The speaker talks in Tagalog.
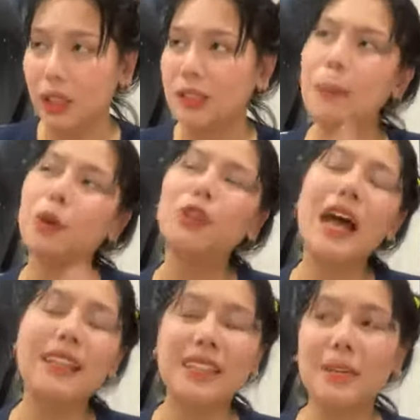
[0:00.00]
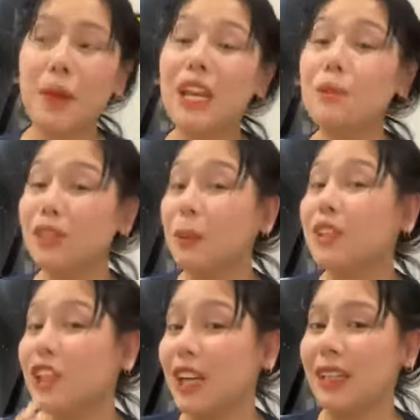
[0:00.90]
Sabi ko, Daddy, malay mo
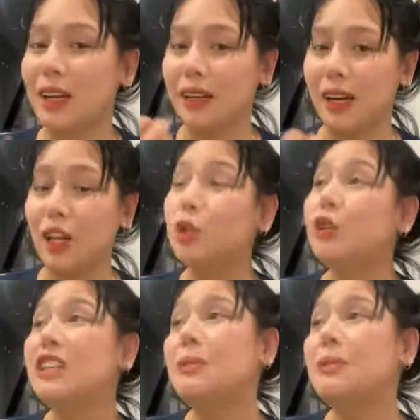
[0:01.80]
naman siya na talaga. Yung hindi